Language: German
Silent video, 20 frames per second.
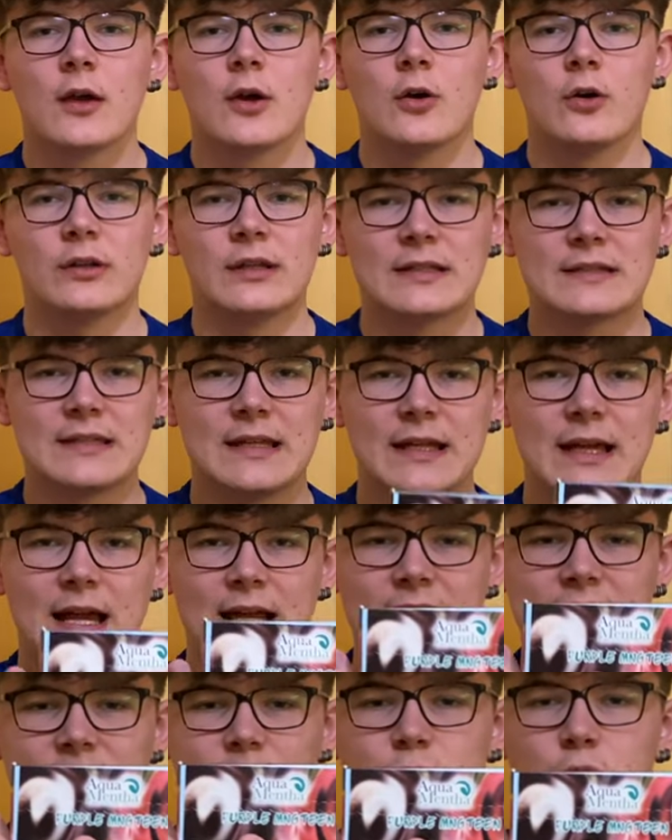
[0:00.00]
Und das Ding
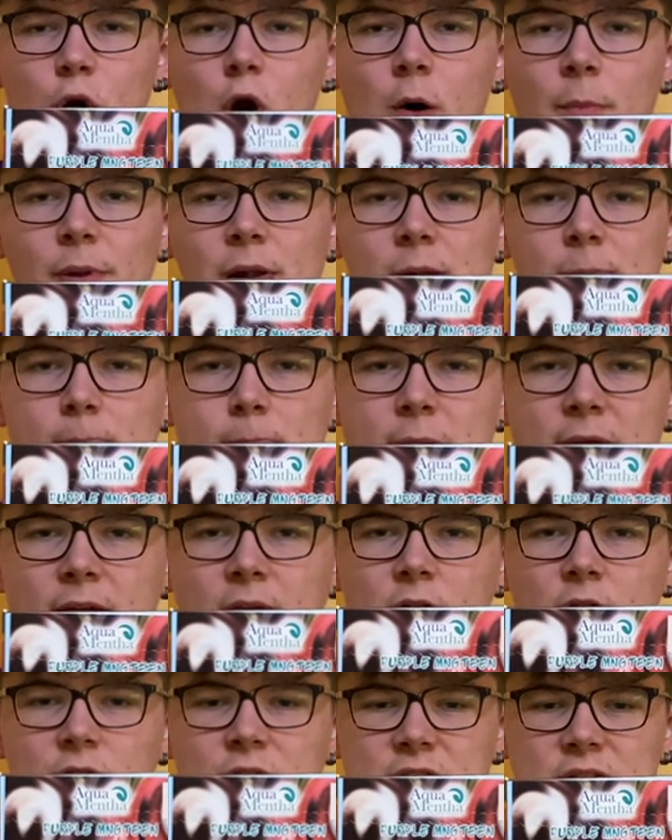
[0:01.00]
heißt Purple
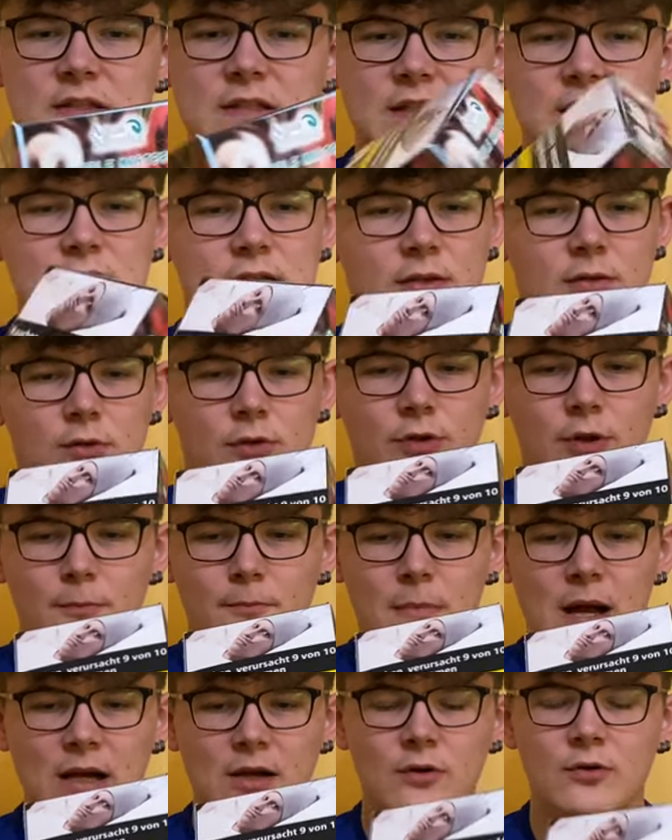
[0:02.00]
Mangosteen oder
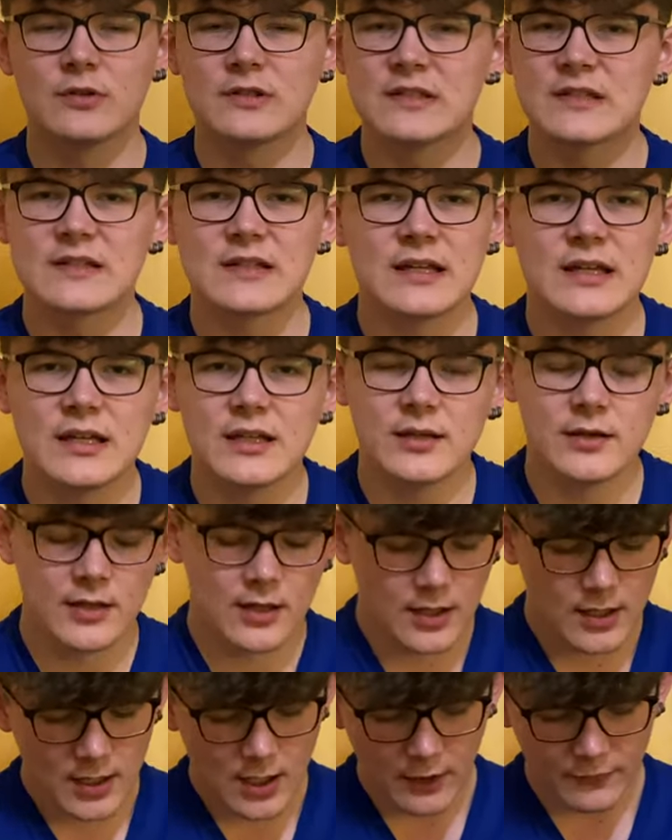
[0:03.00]
Mangosteen.
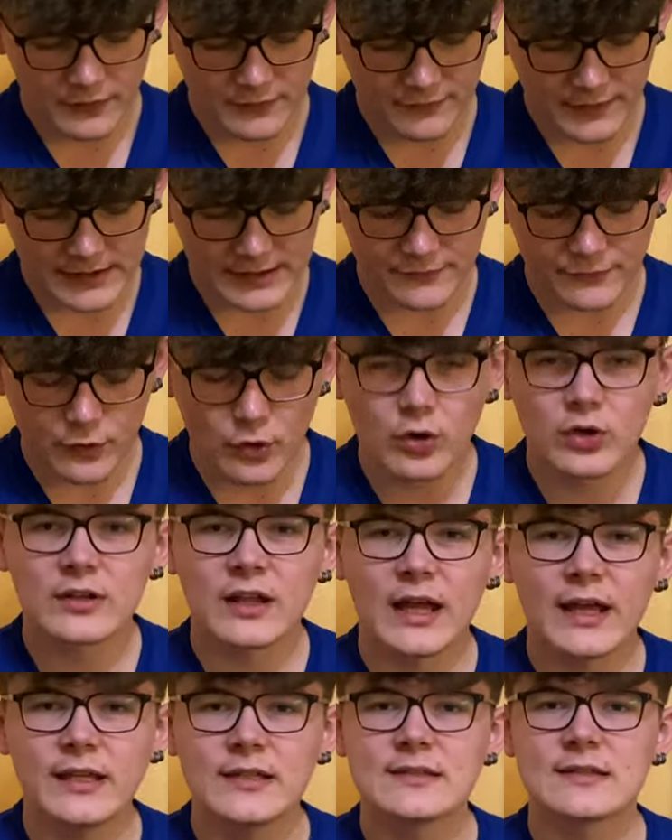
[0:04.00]
Auf jeden Fall die Frucht
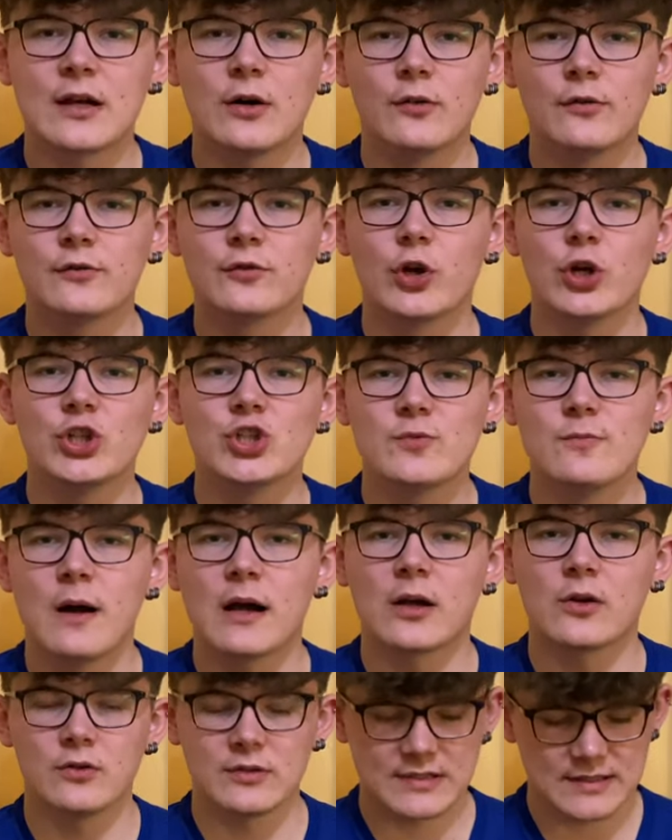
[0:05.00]
heißt auf Deutsch
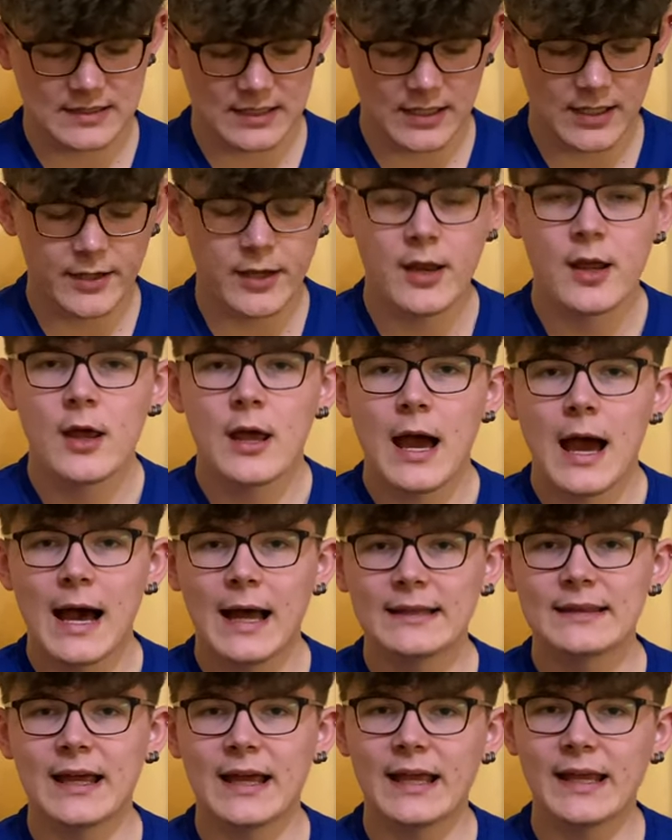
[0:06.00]
Mangostan.
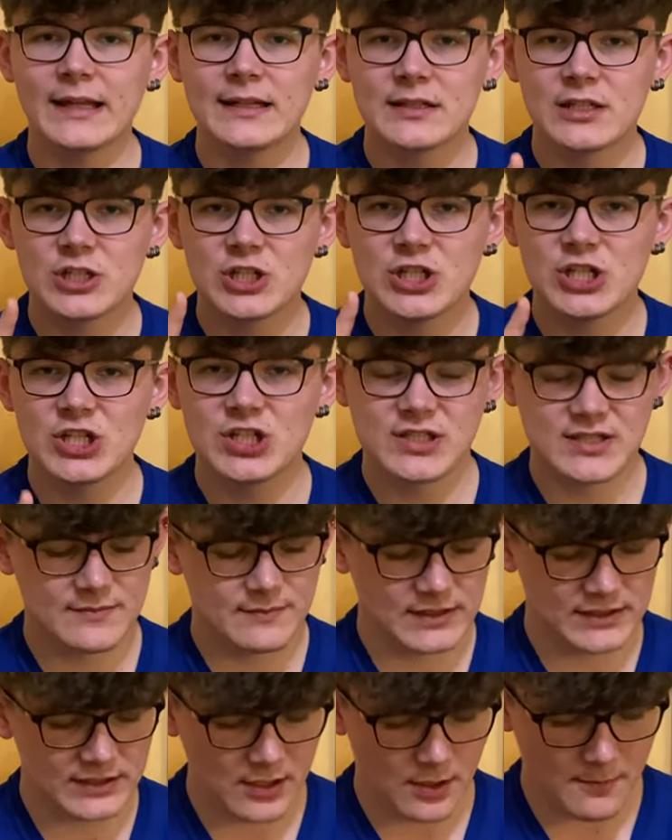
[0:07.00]
Hat eigentlich nichts
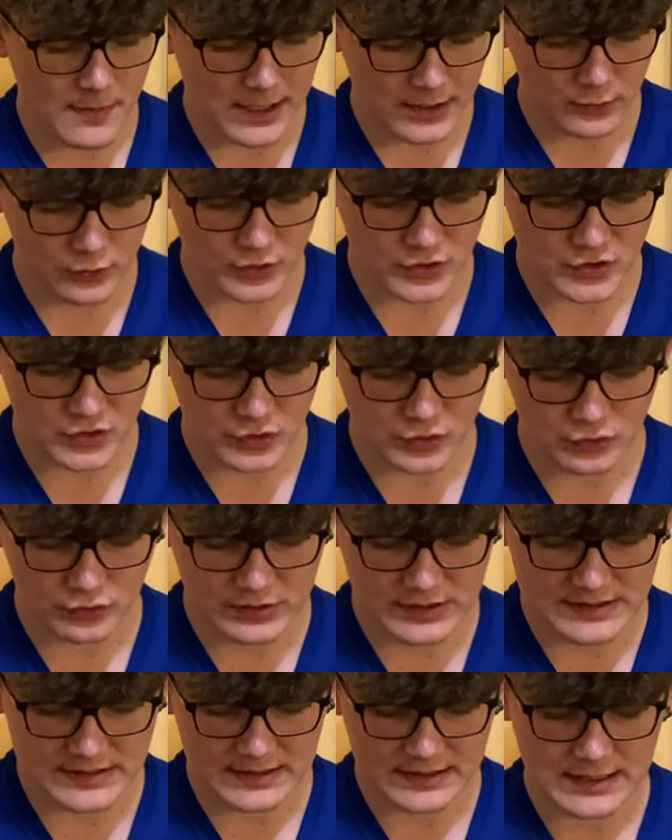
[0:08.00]
mit einer Mango zu tun,
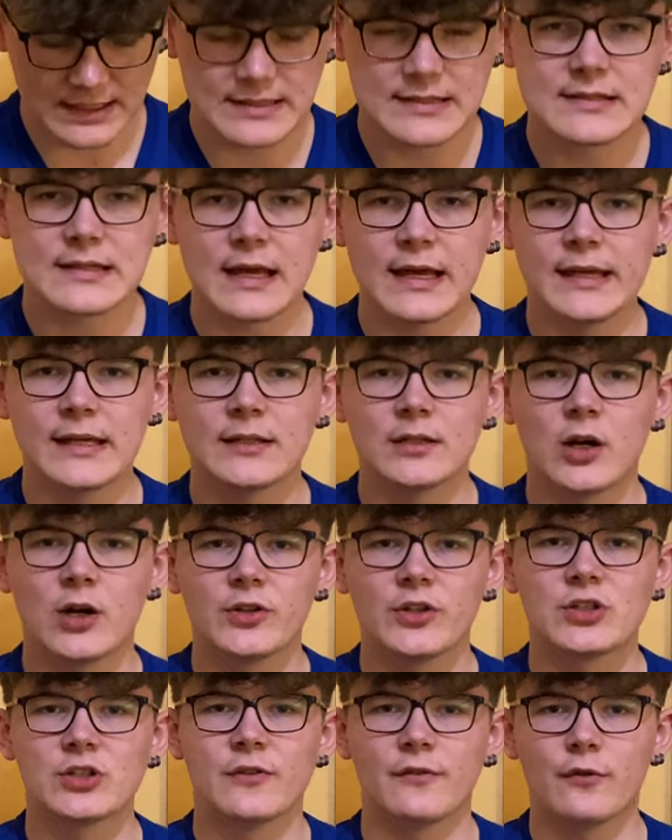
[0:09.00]
ist eine ganz
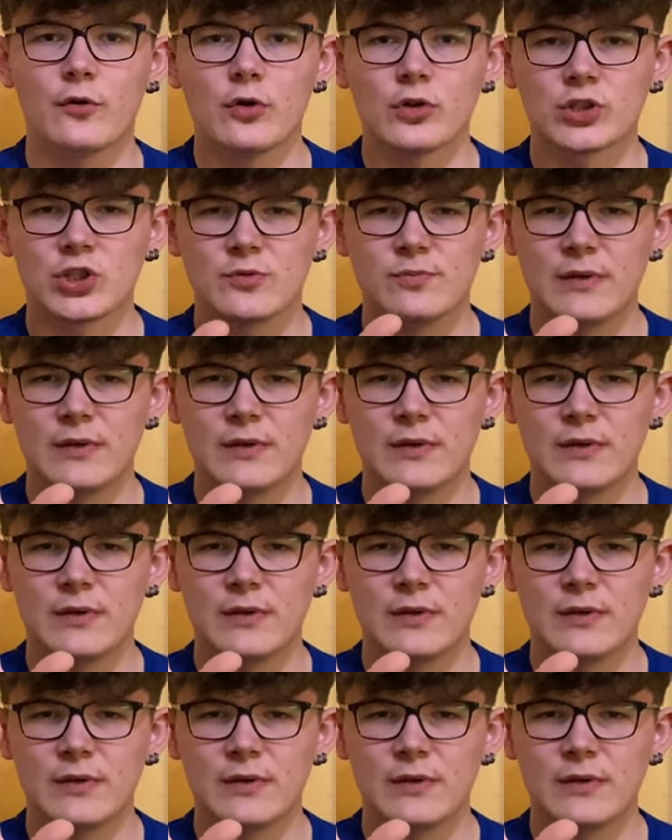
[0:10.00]
eigenartige Frucht. Ich